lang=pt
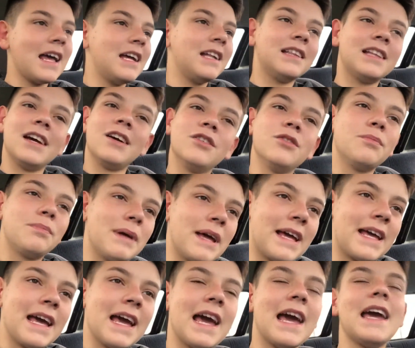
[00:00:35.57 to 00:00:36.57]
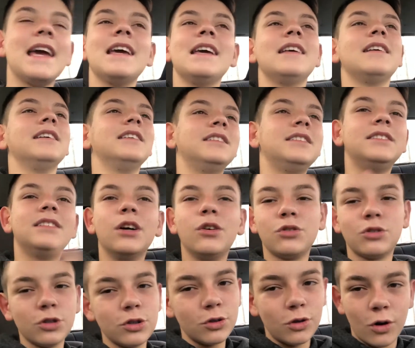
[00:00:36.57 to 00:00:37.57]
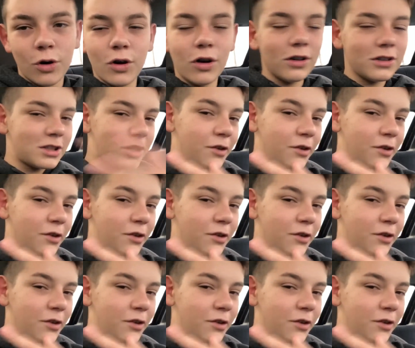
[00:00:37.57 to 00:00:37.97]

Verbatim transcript: e daí eu não peguei, e deu tudo um rolo,